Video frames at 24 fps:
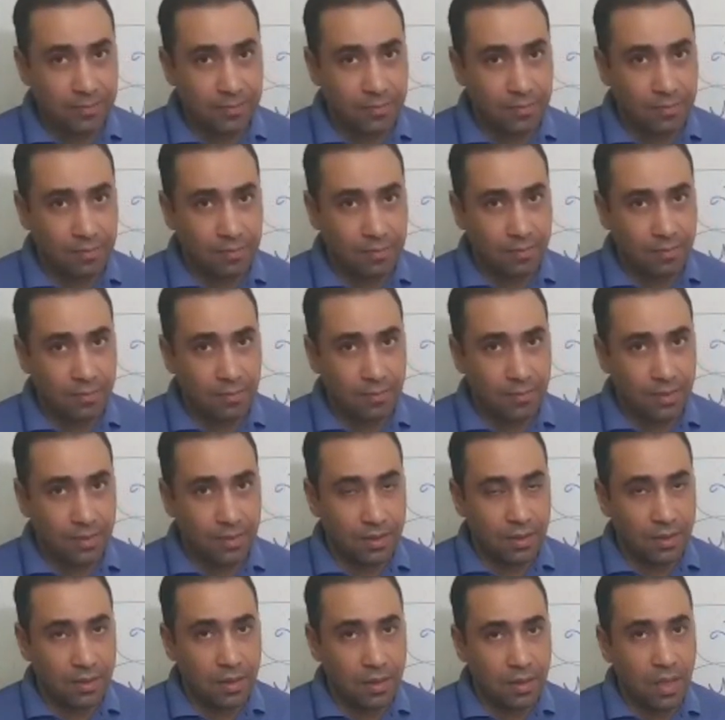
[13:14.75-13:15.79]

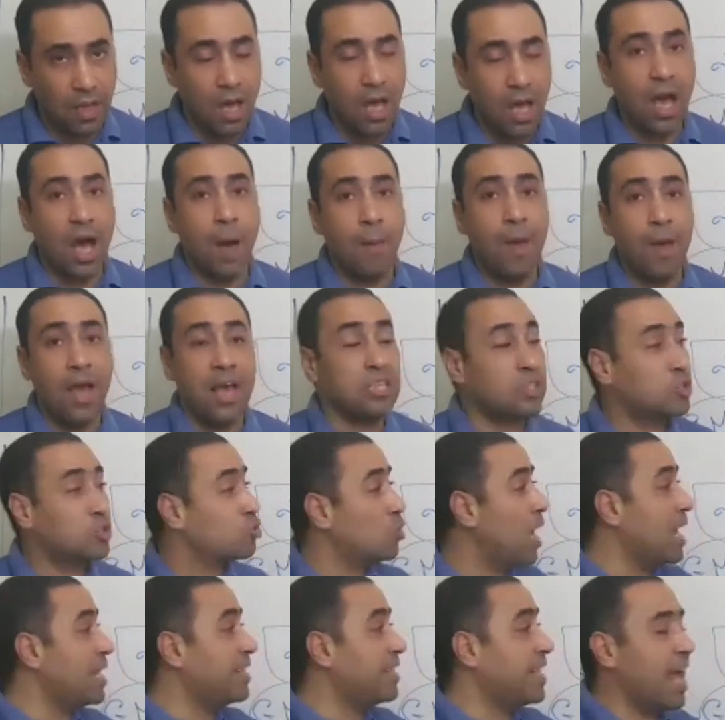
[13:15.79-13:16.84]
الفهم مش الحفظ اه
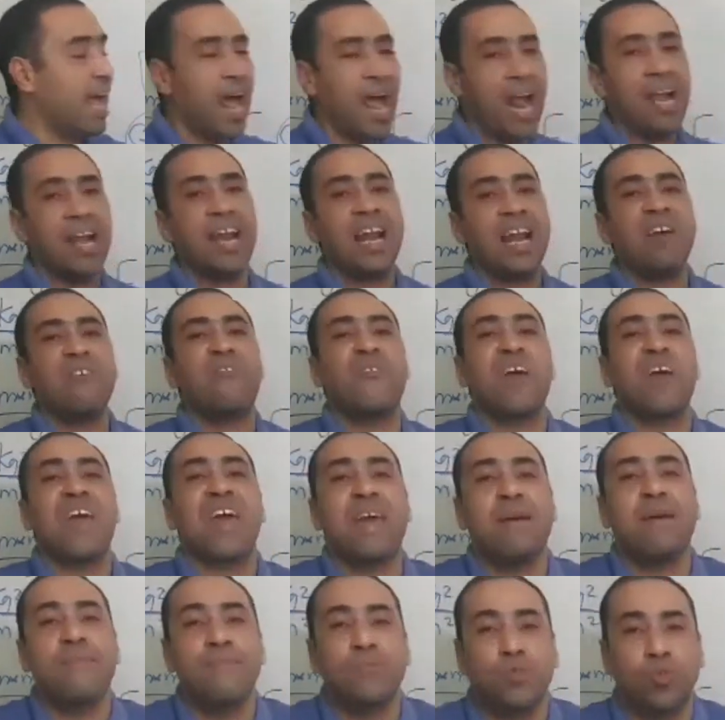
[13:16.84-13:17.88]
السؤال ده اللي انا
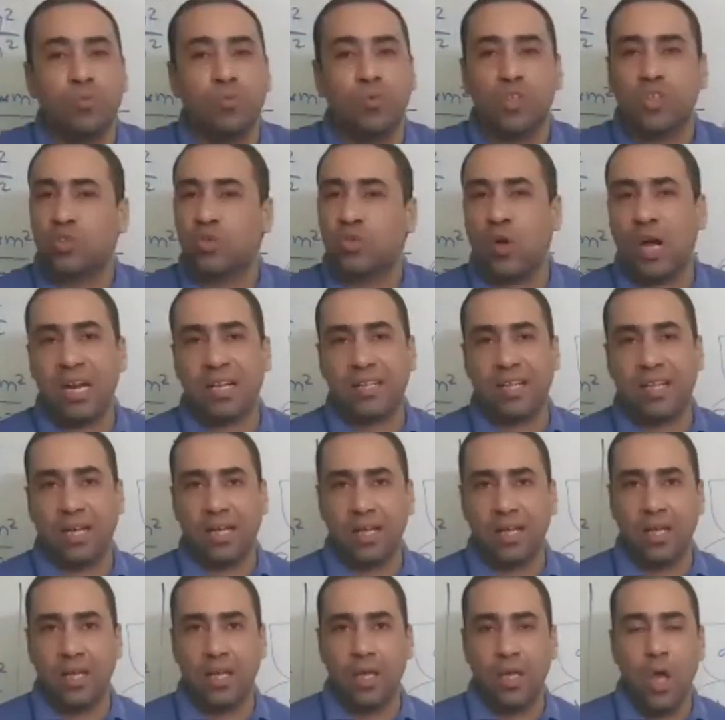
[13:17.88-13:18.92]
فهمته من السؤال ده
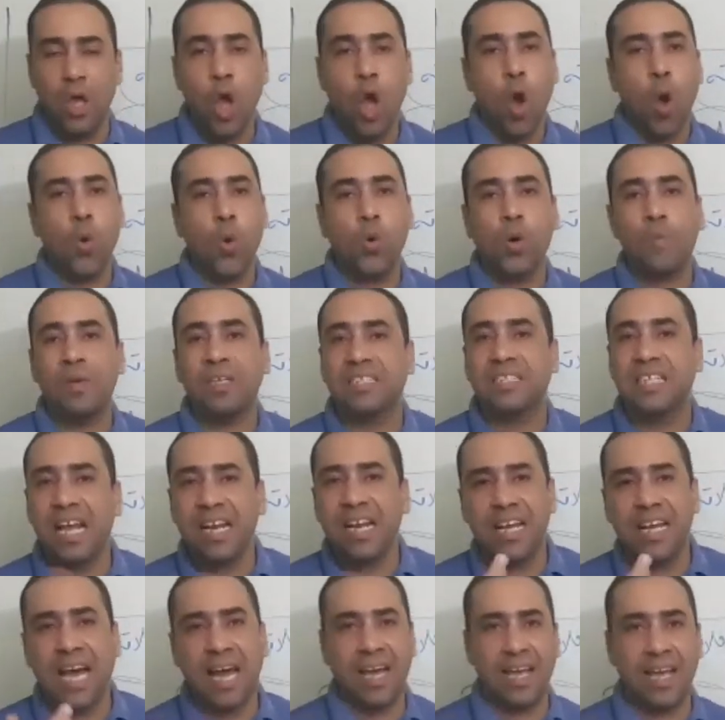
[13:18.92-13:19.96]
هو بيسالني
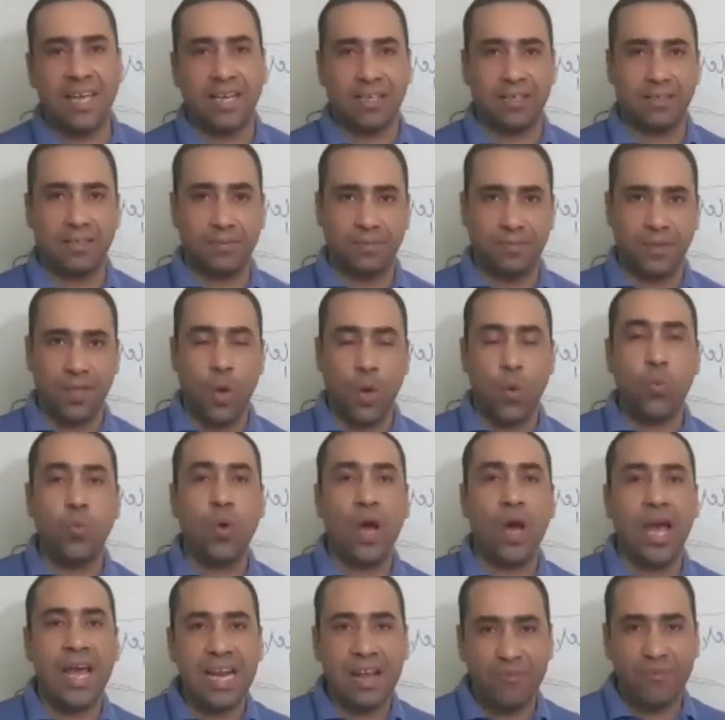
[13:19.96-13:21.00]
على ايه هو
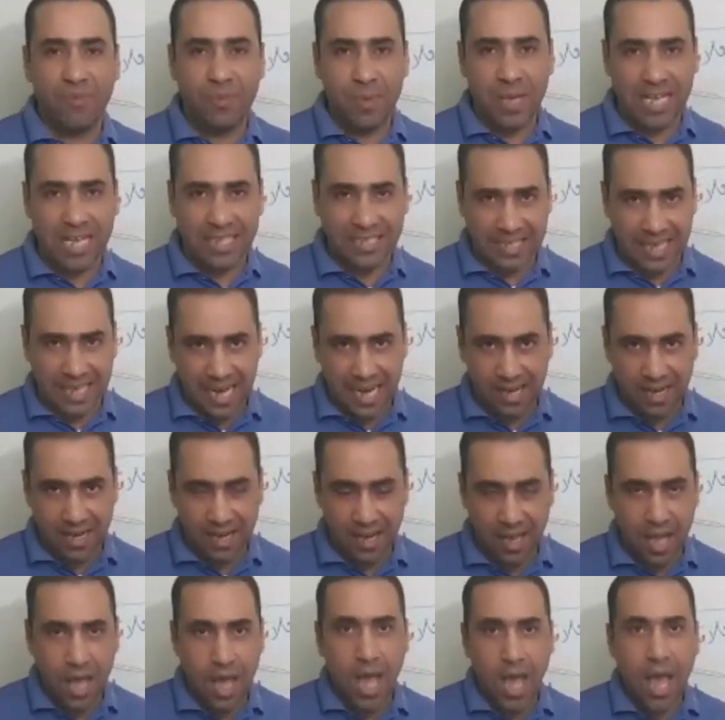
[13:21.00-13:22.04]
هنا في بيسال
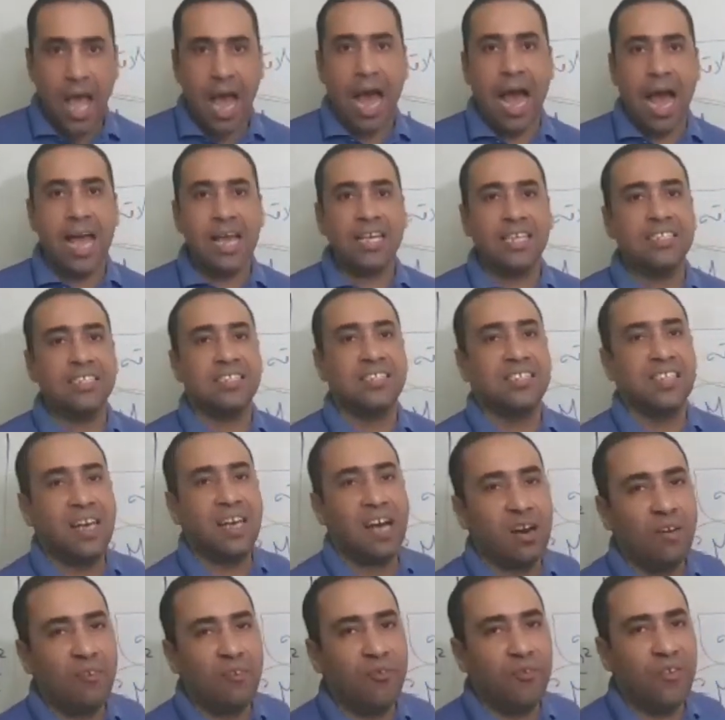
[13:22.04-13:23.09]
عايز
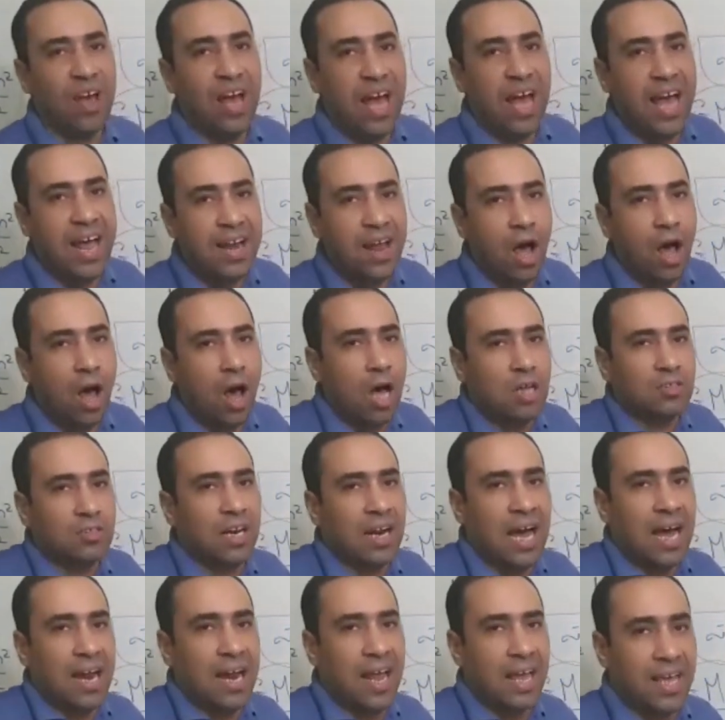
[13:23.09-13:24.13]
يعرف انا اقدر
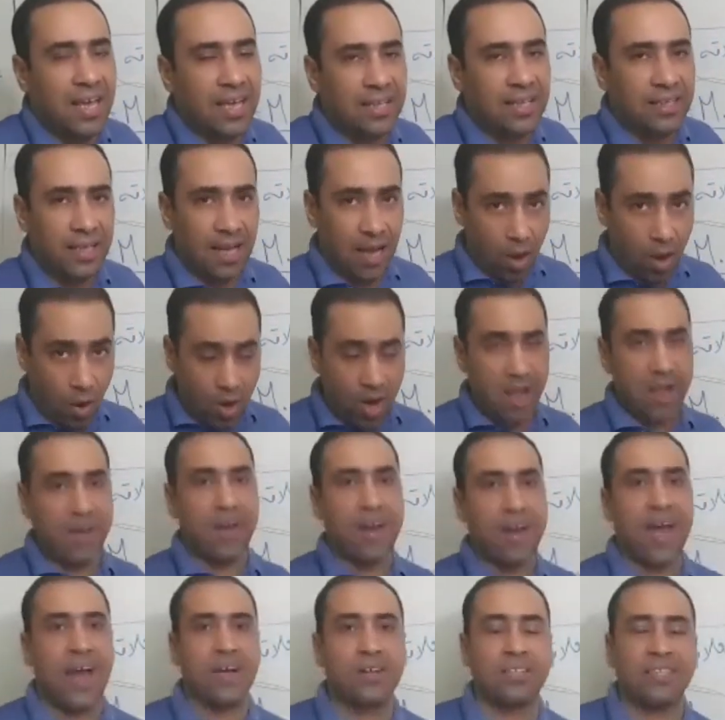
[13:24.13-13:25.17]
على ايه اقول لك
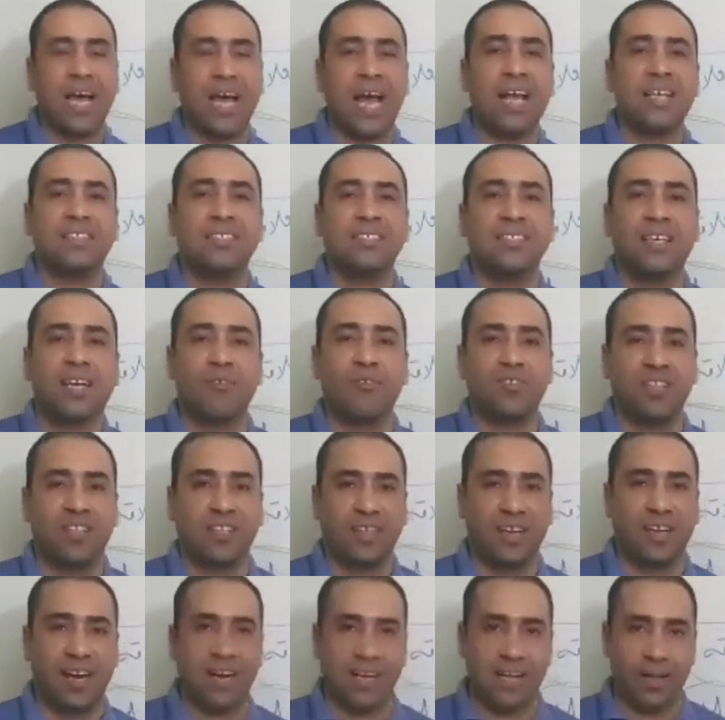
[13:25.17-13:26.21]
انا عايز يعرف انت تقدر
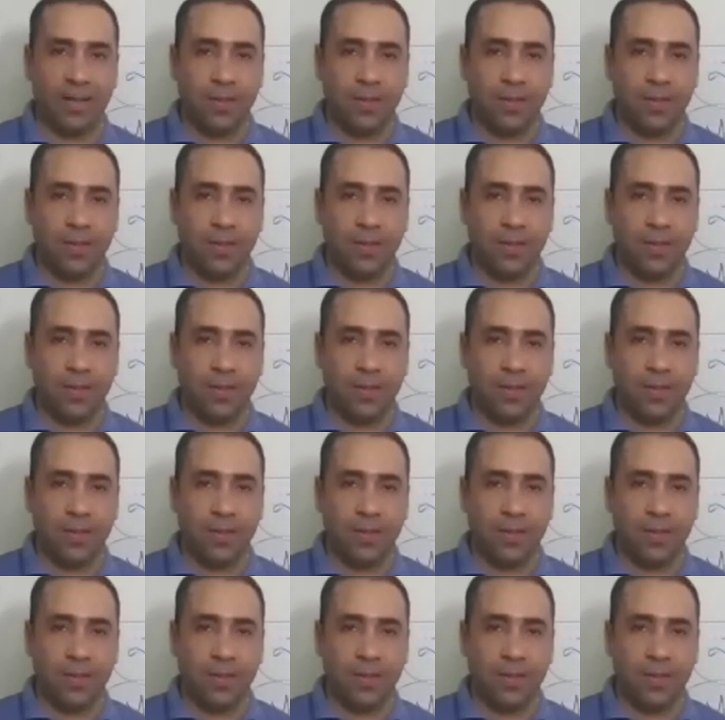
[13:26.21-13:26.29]
على ايه